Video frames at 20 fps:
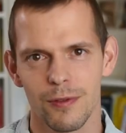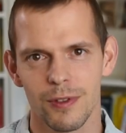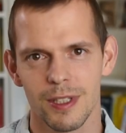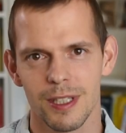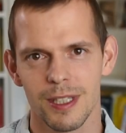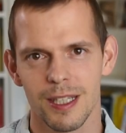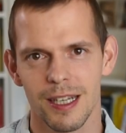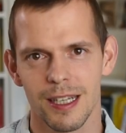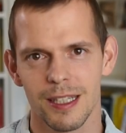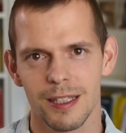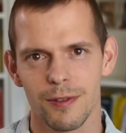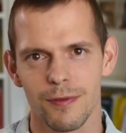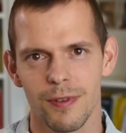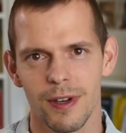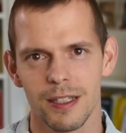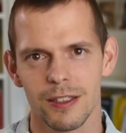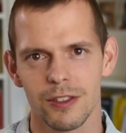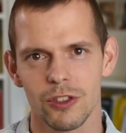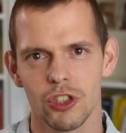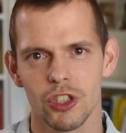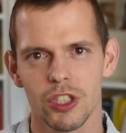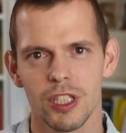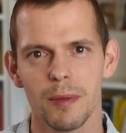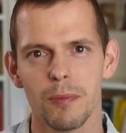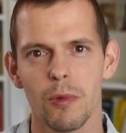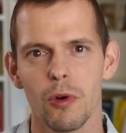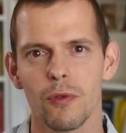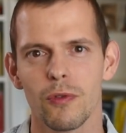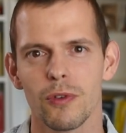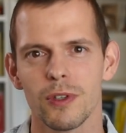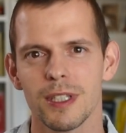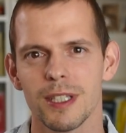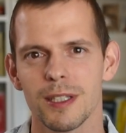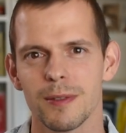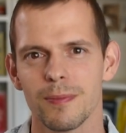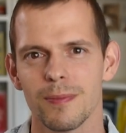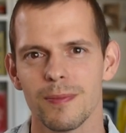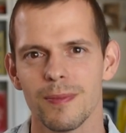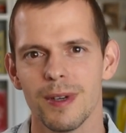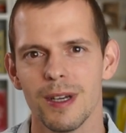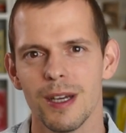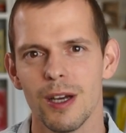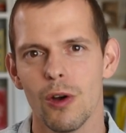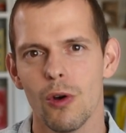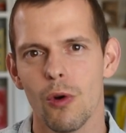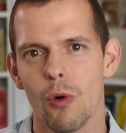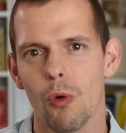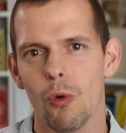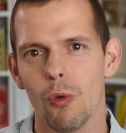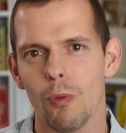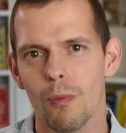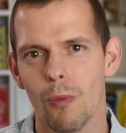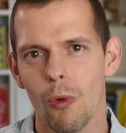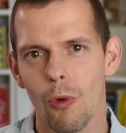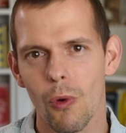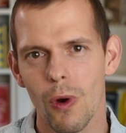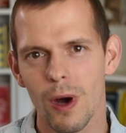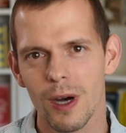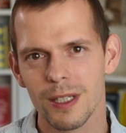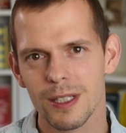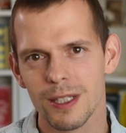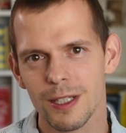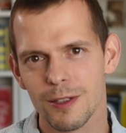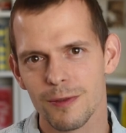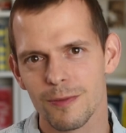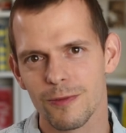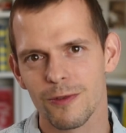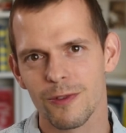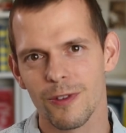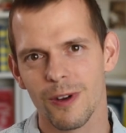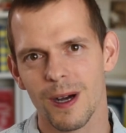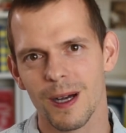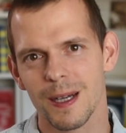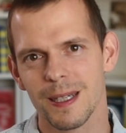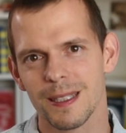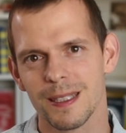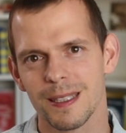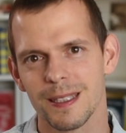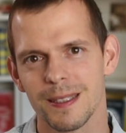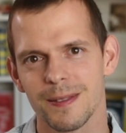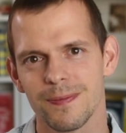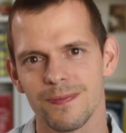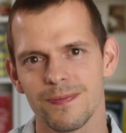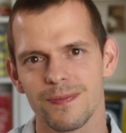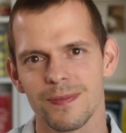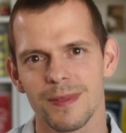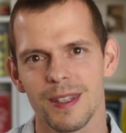von dieser ganz feinen Stimmung, von diesem Humor, diesem feinen.